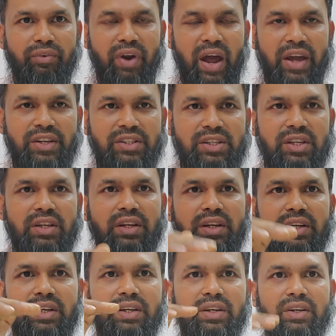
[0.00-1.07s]
রাইট
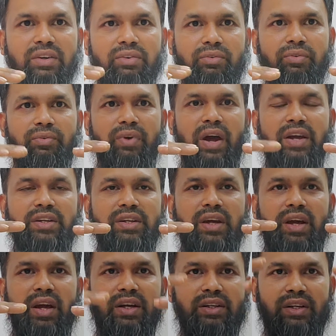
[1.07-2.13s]
রাইট
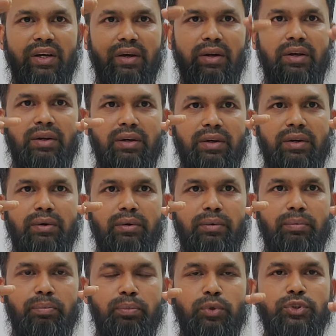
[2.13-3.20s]
একটা
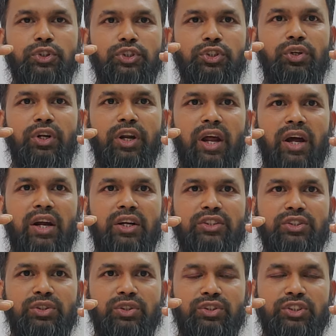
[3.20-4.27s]
পজিশনে রাখার
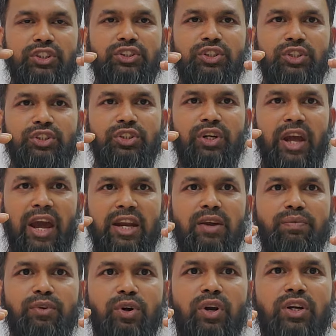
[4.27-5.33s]
জন্য সিচুয়েশনে
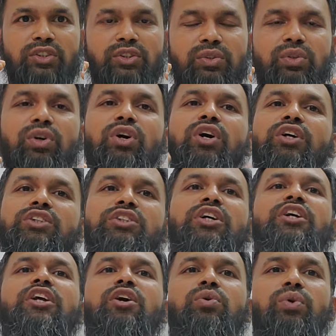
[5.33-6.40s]
অ্যাডাপ্ট করার জন্য
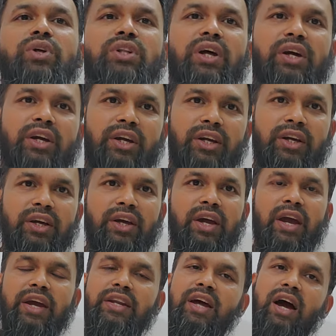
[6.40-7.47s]
সেটা করে থাকে
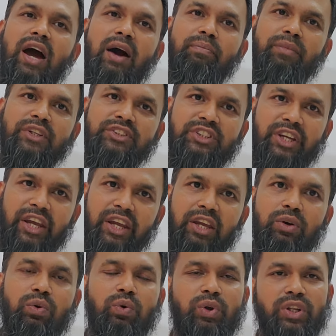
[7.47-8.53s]
এটা আমরা যে
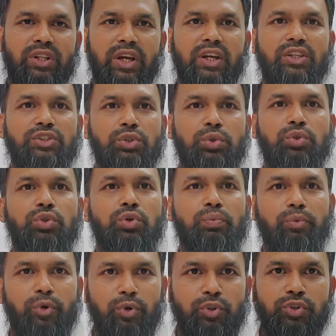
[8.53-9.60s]
কেউ করে থাকি ছোট
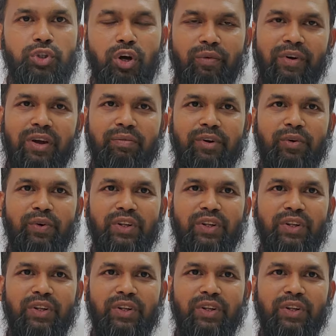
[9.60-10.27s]
বড় সবাই আমরা